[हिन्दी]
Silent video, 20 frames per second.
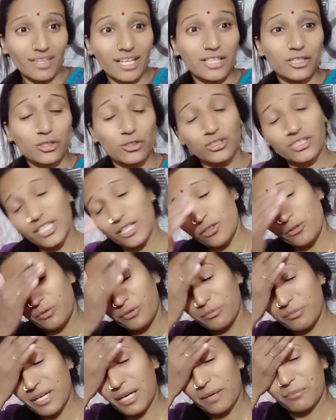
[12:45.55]
तो चलो फिर
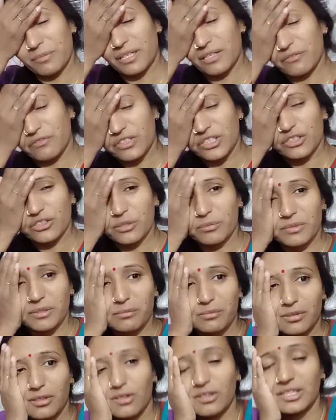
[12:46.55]
मैं अपना वीडियो अपना
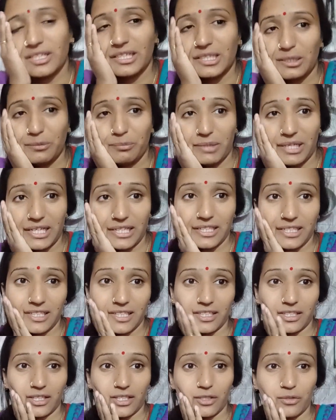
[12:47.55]
ब्लॉग यहीं पे एंड
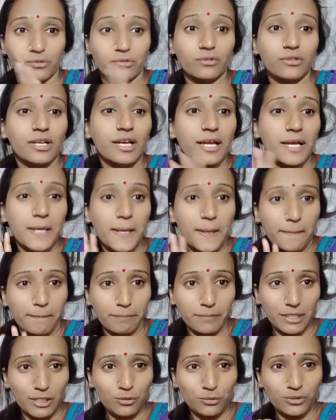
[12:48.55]
करती हूँ
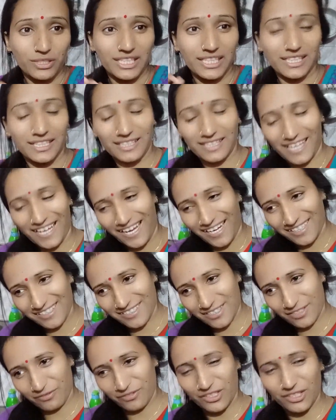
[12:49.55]
मिलूँगी
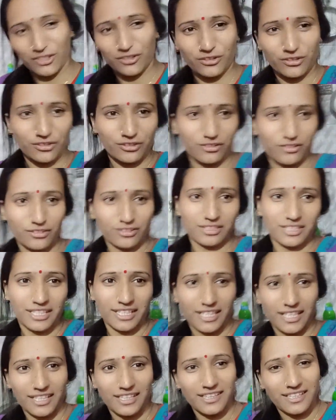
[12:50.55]
नेक्स्ट वीडियो
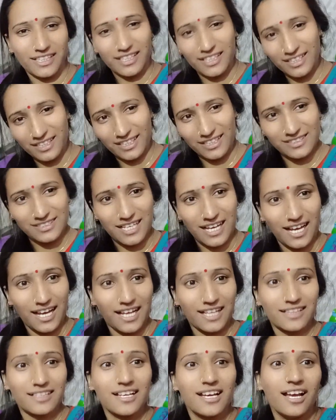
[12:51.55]
नए दिन के
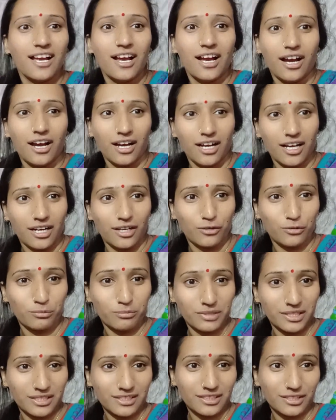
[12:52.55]
साथ
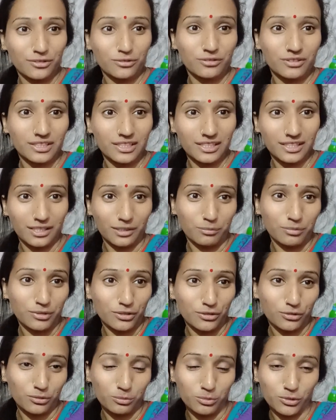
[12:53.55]
उम्मीद करूँगी कभी
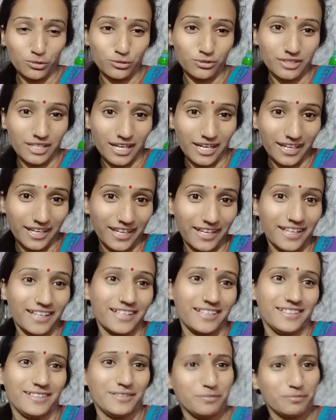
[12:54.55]
तो व्यूज़ आए
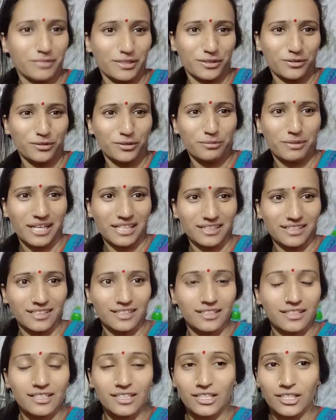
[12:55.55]
पर कोई बात नहीं
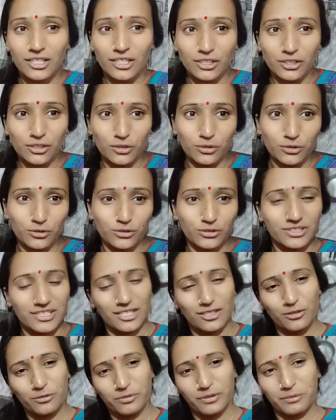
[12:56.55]
तो
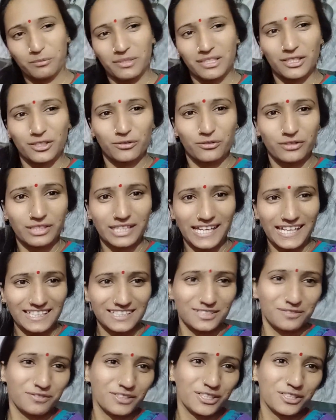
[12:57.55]
चलो फिर मिलती हूँ नेक्स्ट
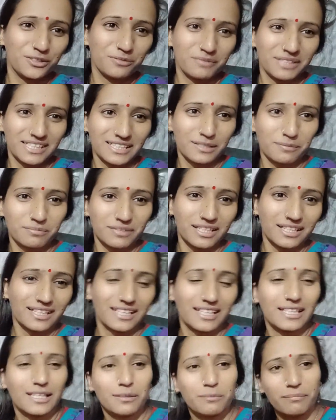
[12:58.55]
वीडियो में तब तक के
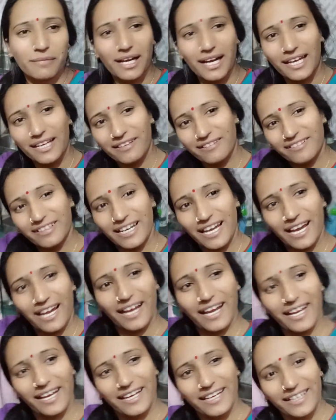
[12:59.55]
लिए बाय गुड
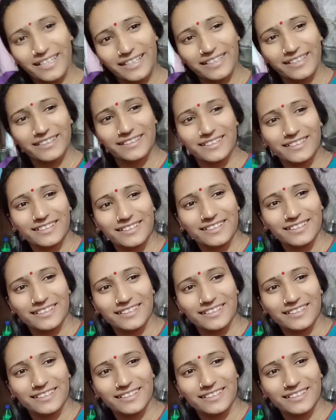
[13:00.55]
नाइट